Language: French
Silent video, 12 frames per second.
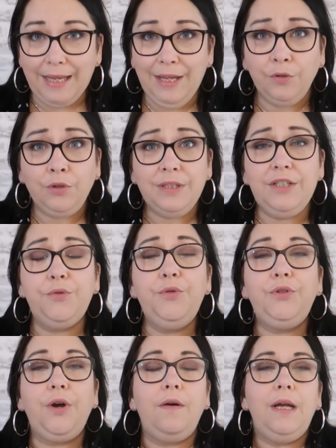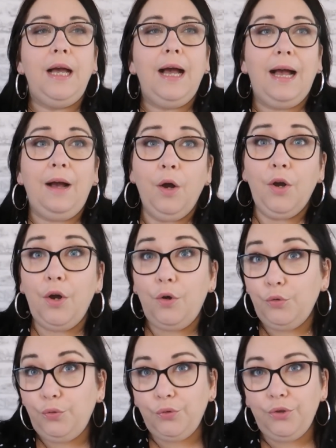Et en en discutant encore
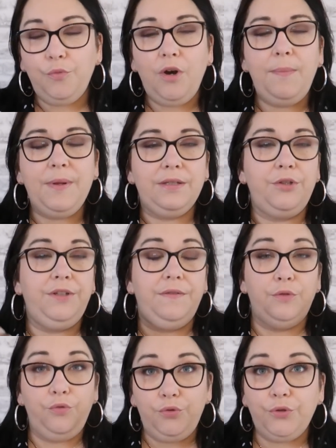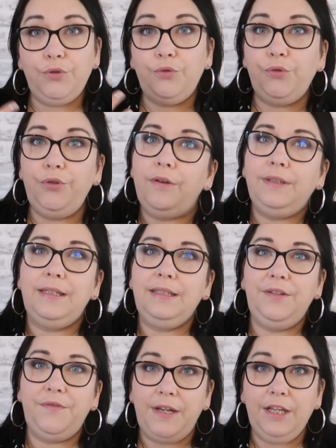autour de moi parce que j'avais toujours ce truc en tête
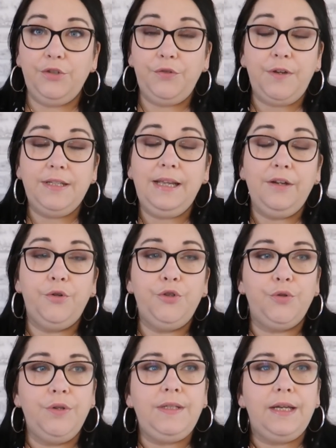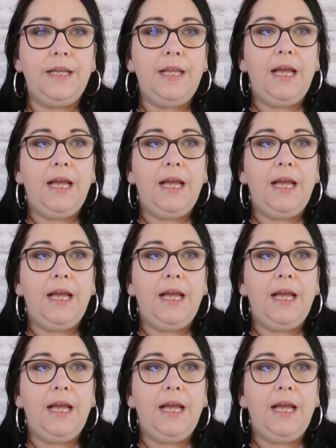qu'il fallait que je fasse quelque chose,